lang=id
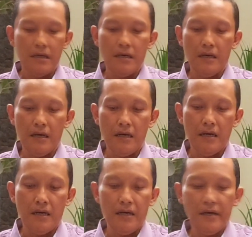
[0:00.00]

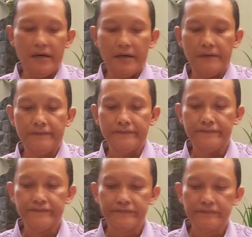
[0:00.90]
Uh,
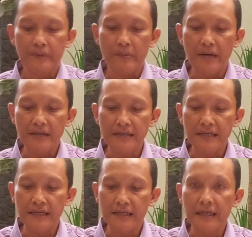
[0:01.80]

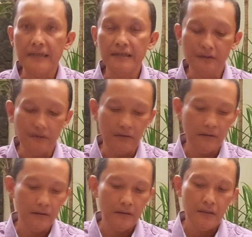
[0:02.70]
pembahasan yang tadi dulur.
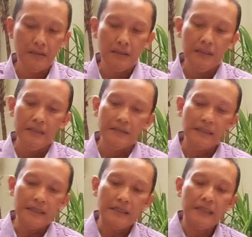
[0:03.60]

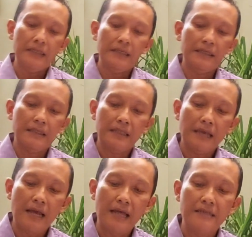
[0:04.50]
Jadi
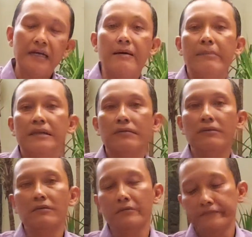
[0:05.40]
tentang ancaman
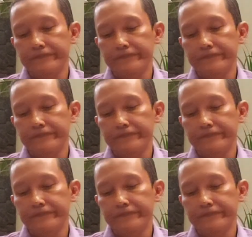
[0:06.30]
dulur.